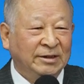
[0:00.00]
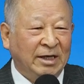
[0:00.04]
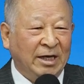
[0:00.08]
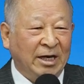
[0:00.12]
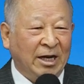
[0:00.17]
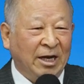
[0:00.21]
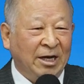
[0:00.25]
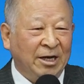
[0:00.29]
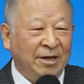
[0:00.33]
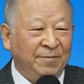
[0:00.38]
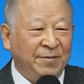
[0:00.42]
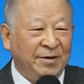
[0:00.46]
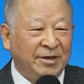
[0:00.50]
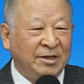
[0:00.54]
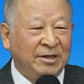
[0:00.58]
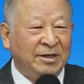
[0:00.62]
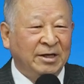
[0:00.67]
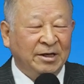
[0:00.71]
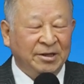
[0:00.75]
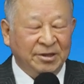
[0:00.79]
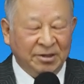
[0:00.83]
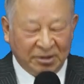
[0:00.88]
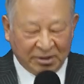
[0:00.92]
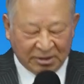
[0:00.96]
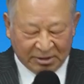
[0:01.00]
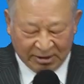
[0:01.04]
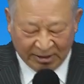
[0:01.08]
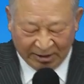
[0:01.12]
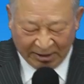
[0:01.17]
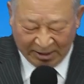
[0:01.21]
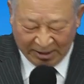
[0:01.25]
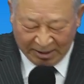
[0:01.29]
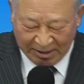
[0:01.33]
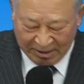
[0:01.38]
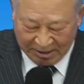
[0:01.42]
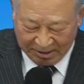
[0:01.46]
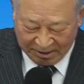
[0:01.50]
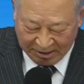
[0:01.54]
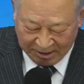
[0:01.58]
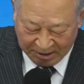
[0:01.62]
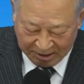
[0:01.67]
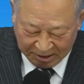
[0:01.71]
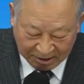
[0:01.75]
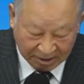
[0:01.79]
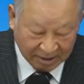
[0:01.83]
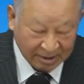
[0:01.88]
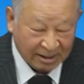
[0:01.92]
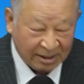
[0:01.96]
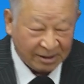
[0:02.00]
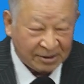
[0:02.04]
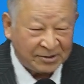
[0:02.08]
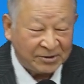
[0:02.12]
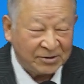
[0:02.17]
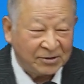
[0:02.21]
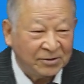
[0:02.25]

하나님의 귀한 역사가 일어날